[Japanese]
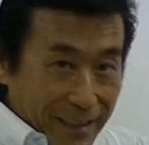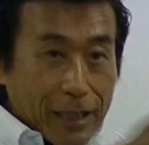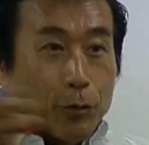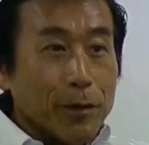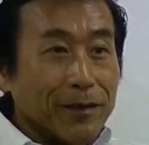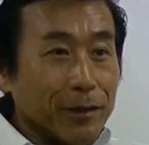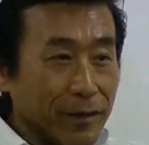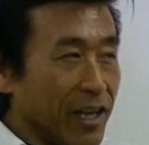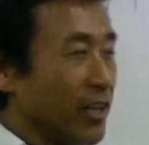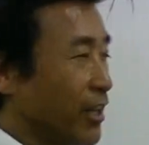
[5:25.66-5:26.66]
んないと思いますけど
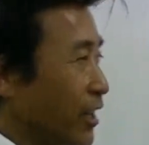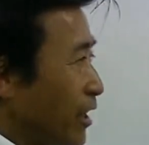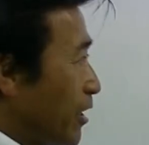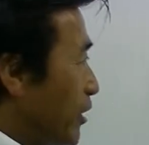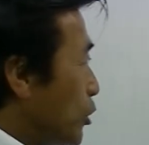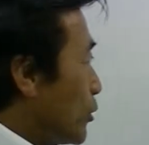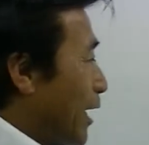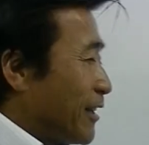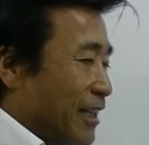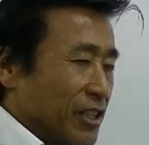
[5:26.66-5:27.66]
ね夕
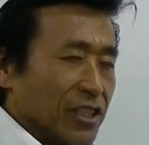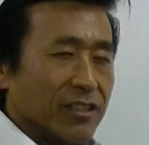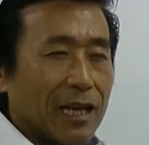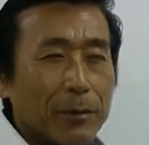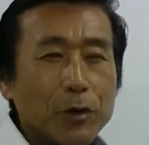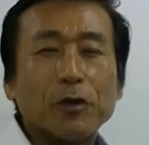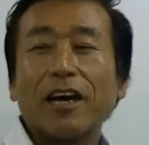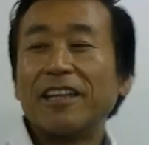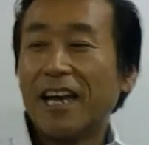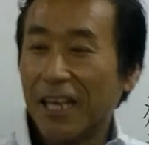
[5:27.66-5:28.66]
飯何食べよう
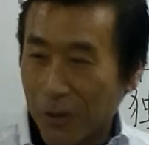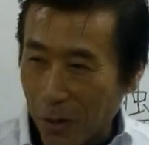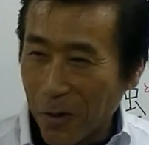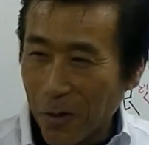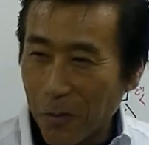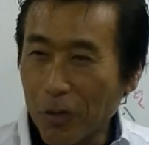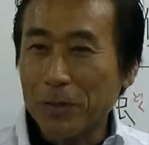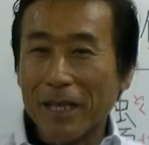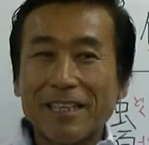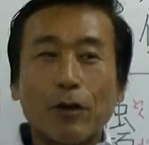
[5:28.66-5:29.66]
かなともし
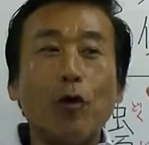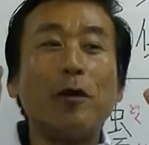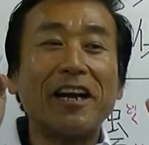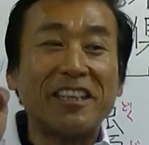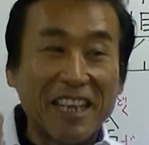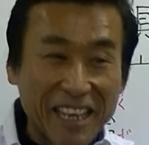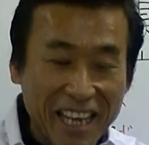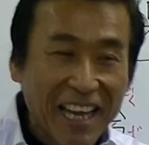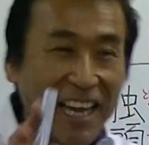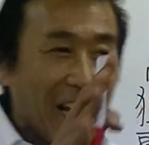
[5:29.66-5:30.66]
皆さんが思われたら
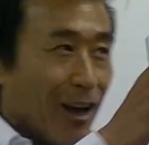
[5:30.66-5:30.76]
ね